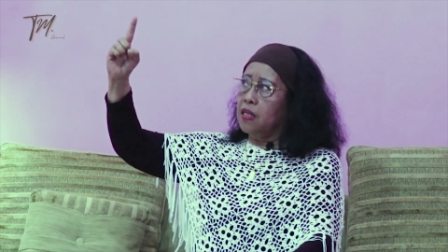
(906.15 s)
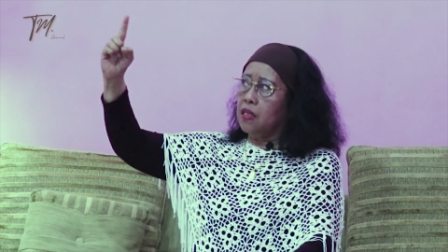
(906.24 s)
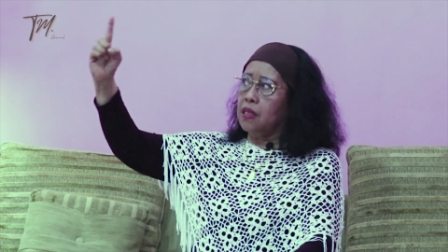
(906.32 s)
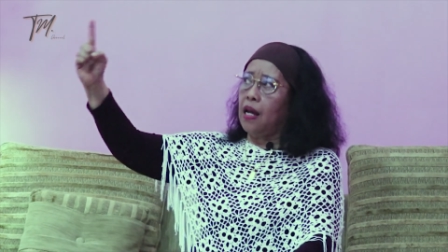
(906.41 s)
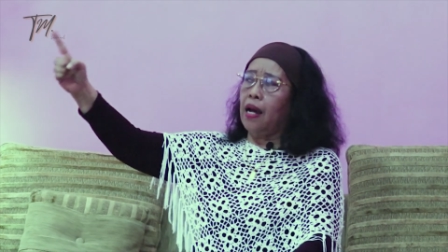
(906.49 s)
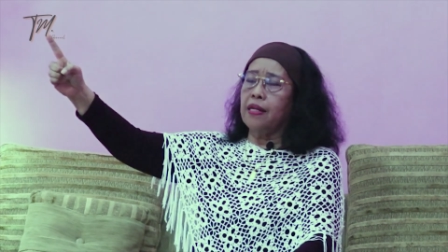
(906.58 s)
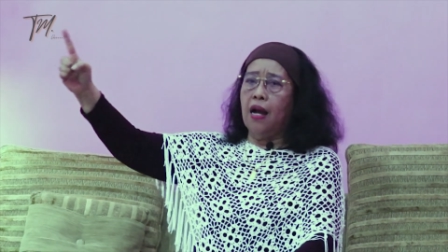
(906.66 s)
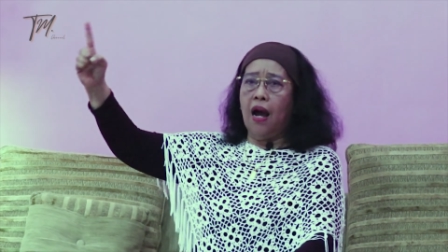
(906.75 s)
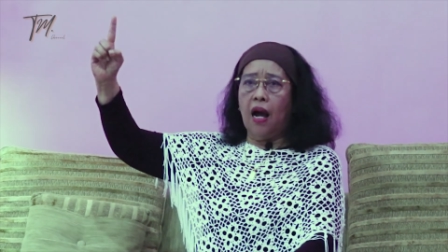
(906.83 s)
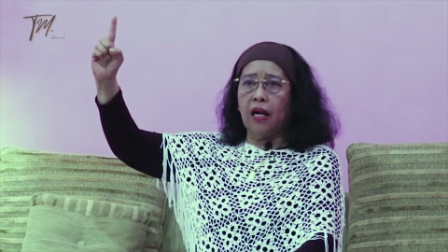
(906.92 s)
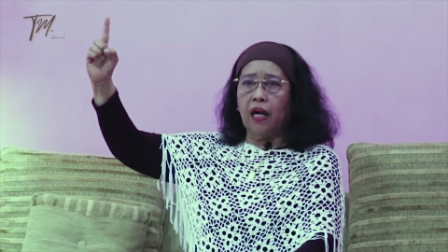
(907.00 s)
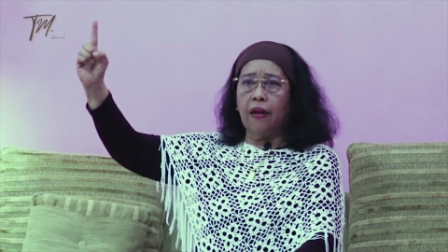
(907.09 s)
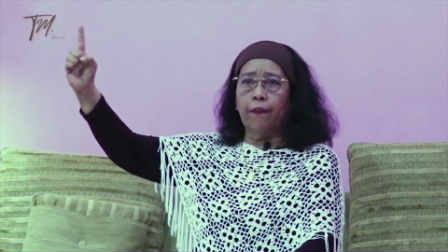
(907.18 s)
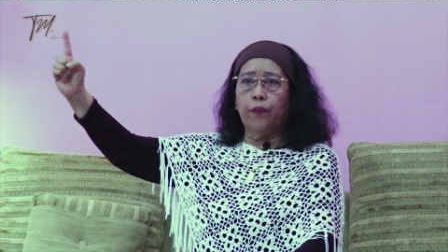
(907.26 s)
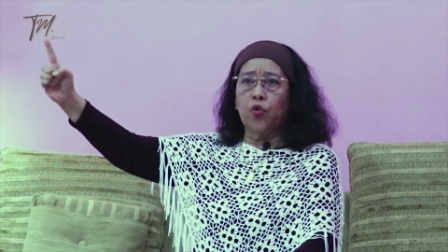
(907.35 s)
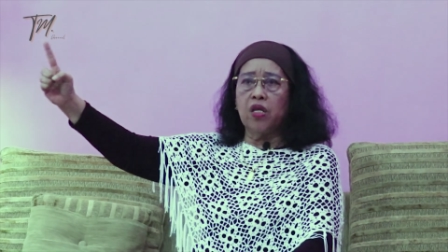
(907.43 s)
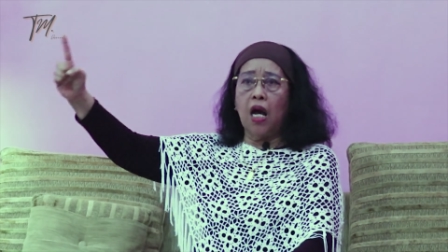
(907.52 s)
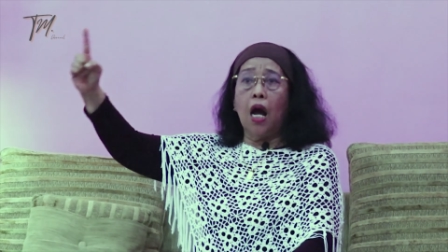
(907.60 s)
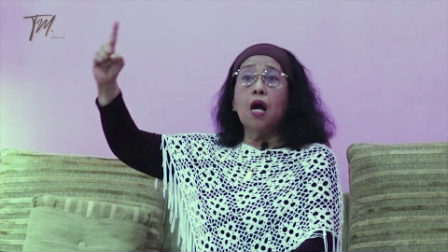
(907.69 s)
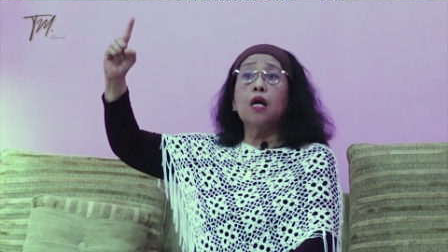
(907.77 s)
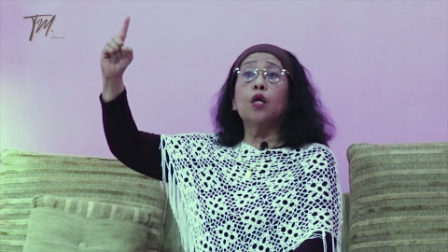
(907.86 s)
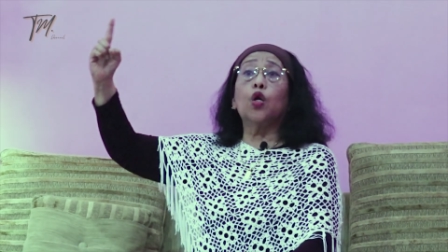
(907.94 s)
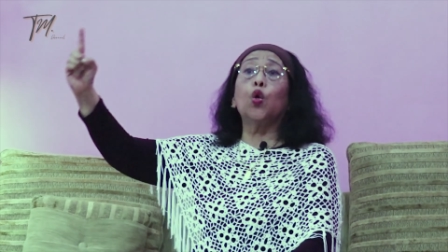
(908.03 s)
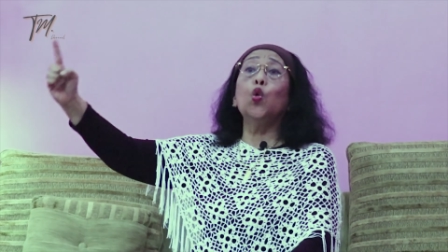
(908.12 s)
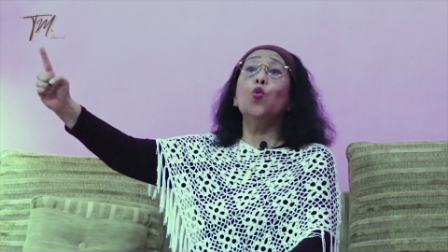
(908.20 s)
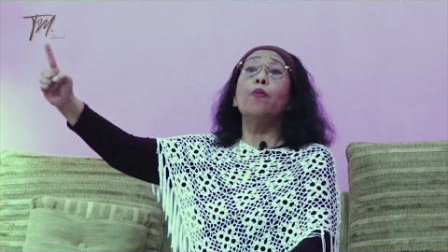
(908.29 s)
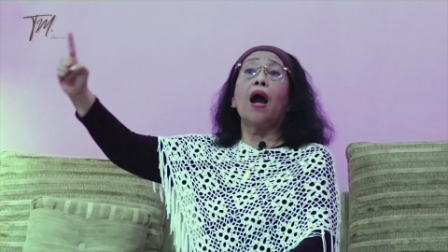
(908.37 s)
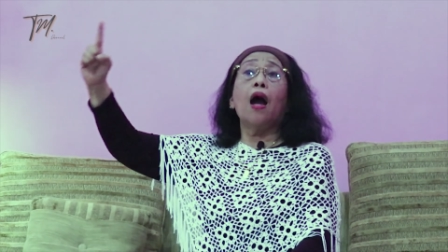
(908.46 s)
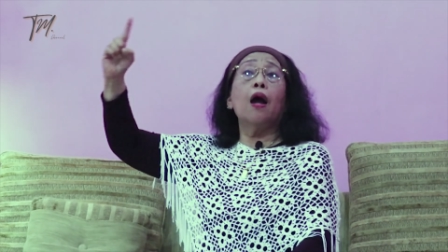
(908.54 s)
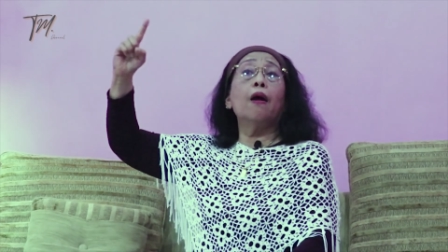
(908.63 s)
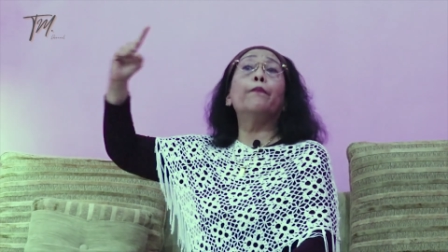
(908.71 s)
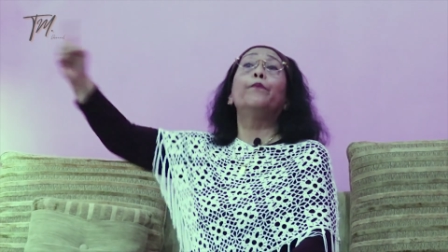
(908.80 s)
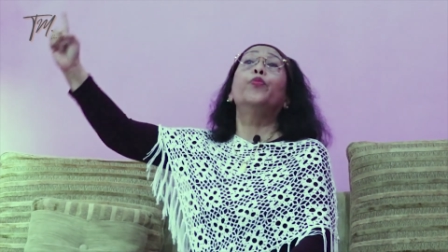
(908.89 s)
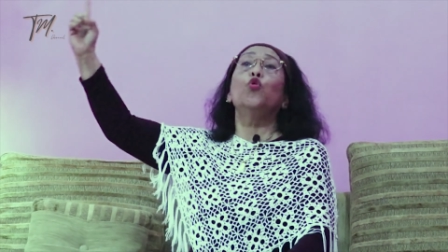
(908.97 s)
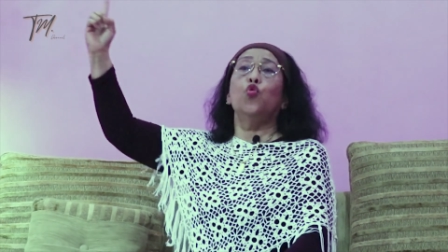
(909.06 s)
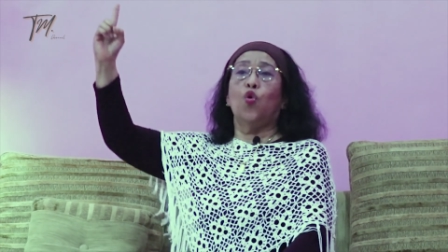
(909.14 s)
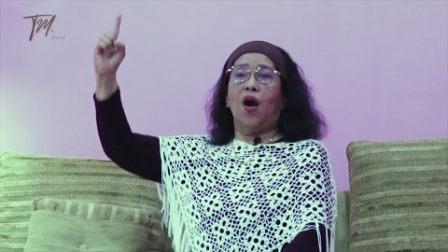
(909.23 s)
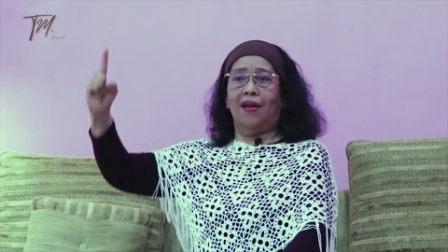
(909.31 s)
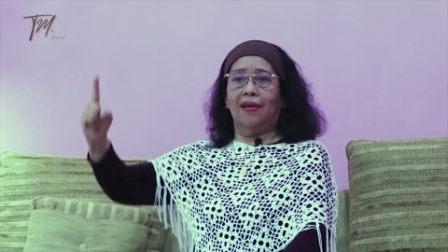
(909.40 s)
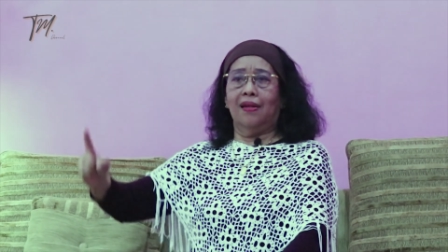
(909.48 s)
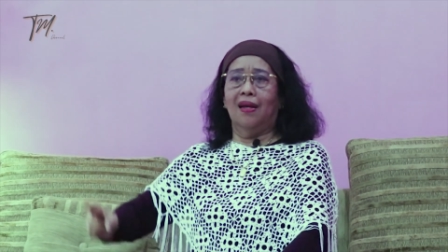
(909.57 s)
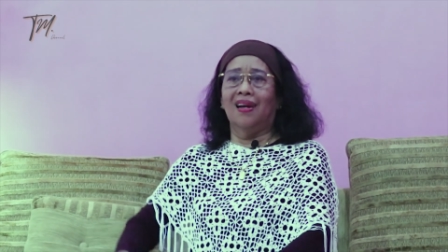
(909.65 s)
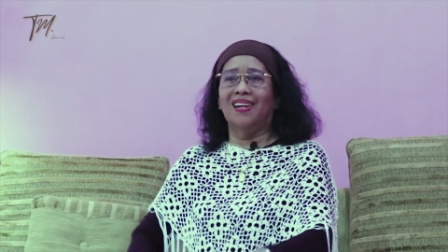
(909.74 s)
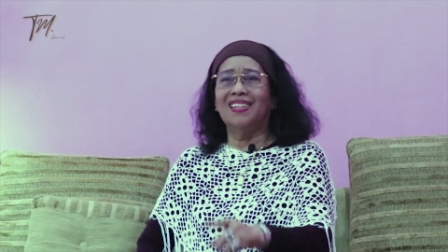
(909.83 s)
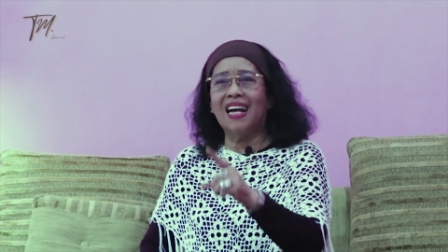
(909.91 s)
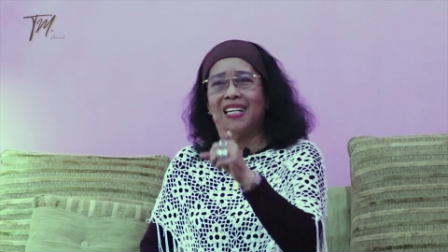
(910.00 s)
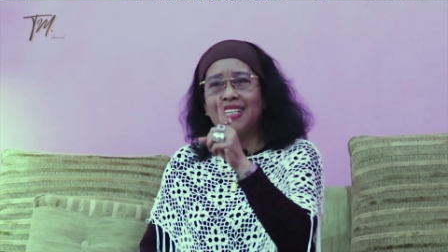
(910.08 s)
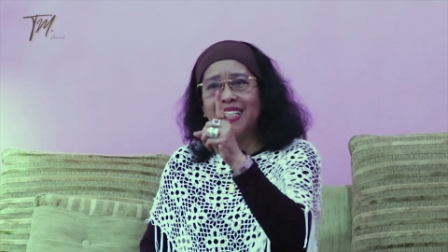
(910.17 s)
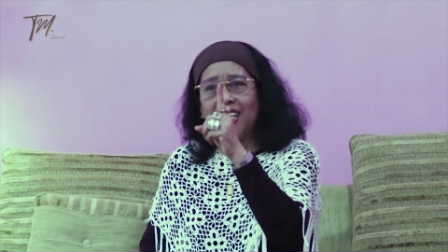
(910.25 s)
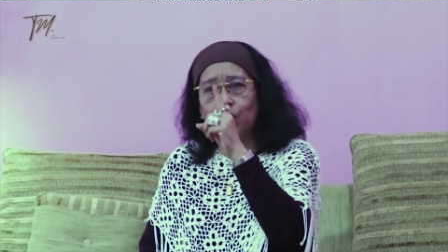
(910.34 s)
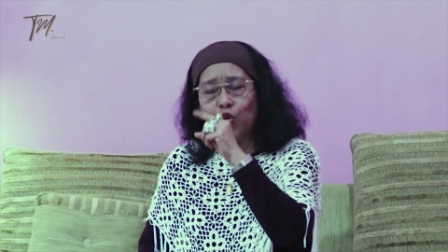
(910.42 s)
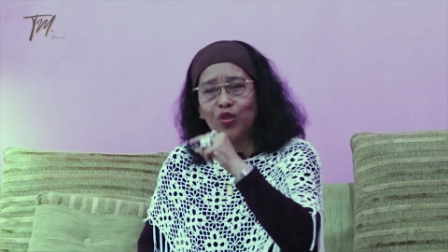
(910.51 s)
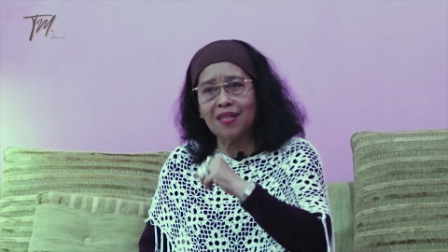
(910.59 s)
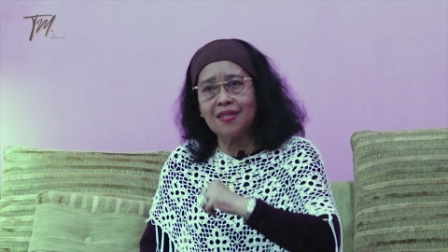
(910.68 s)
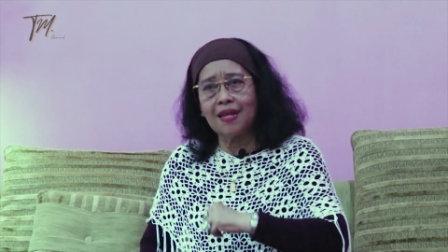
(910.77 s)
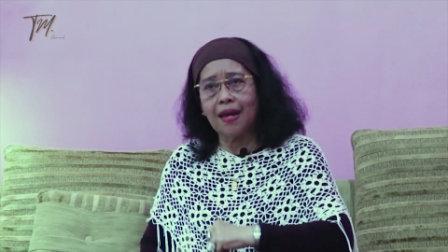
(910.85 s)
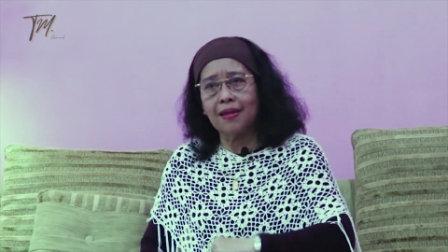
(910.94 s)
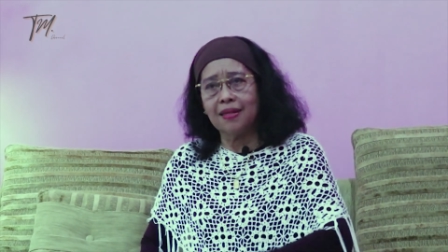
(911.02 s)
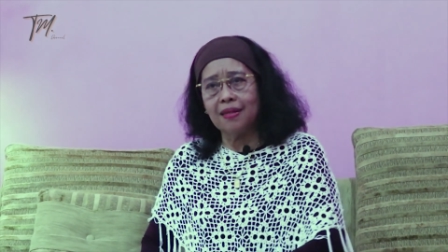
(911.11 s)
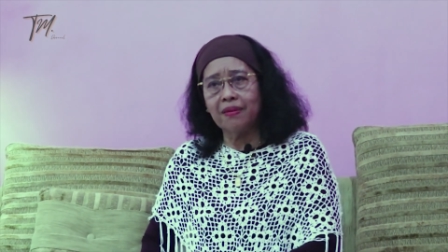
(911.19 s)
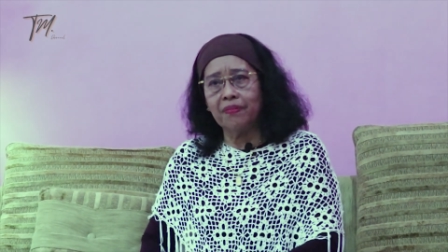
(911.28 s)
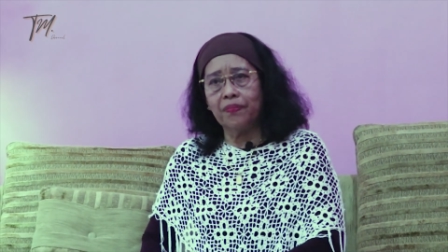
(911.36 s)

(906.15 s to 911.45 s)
saya akan punya rumah puluhan. Dan itu terjadi.